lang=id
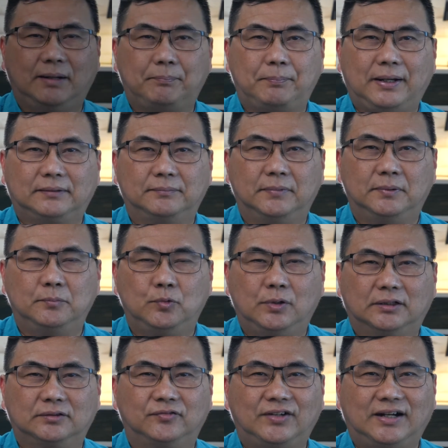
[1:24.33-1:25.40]
dapat
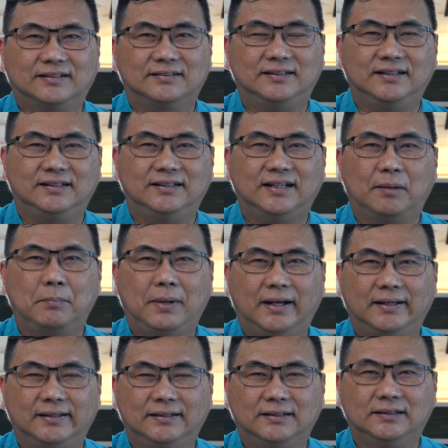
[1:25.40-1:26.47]
membuat vaksin yang
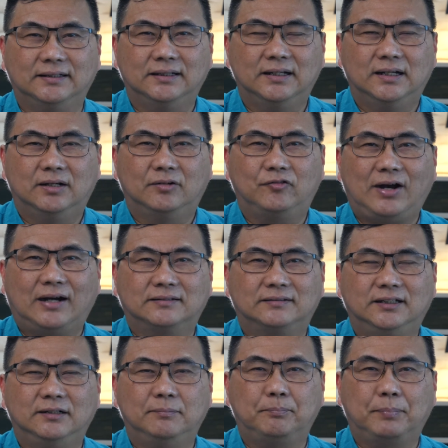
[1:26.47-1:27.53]
baik,
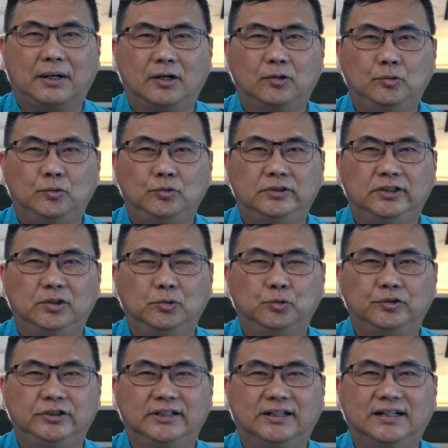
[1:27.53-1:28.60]
vaksin perlu
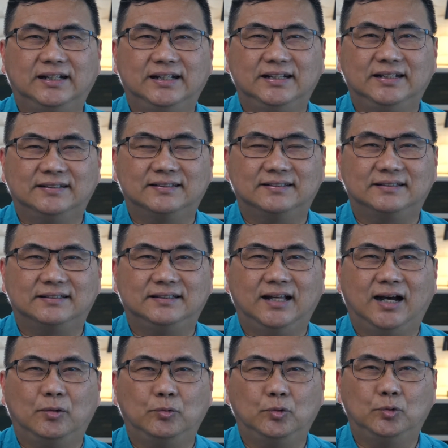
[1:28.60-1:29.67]
diuji klinis
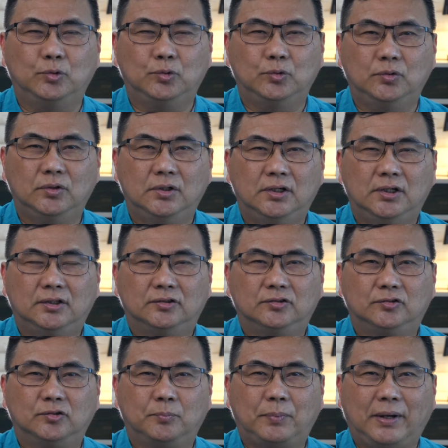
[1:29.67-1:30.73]
dahulu
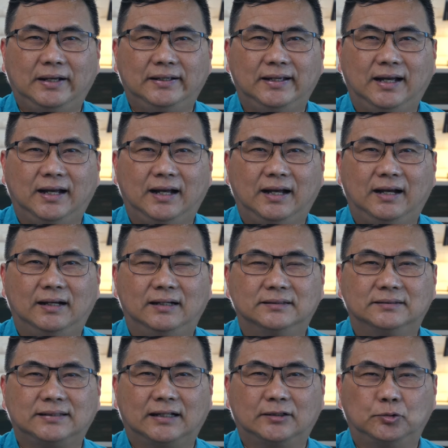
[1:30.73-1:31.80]
supaya
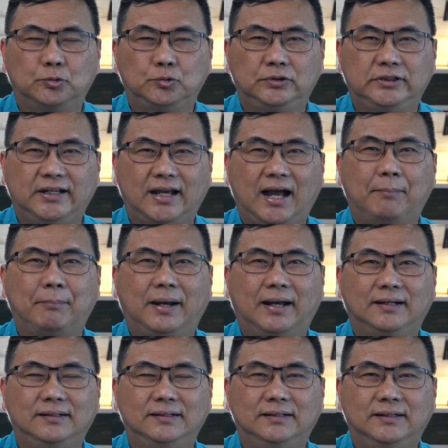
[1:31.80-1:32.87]
satu dia
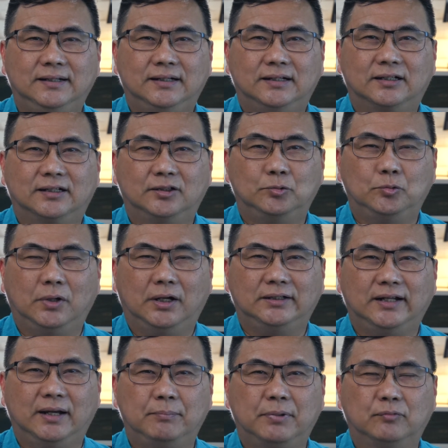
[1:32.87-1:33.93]
aman, kedua
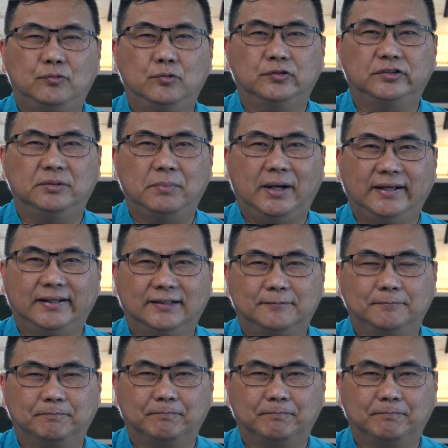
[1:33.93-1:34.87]
dia berfungsi baik.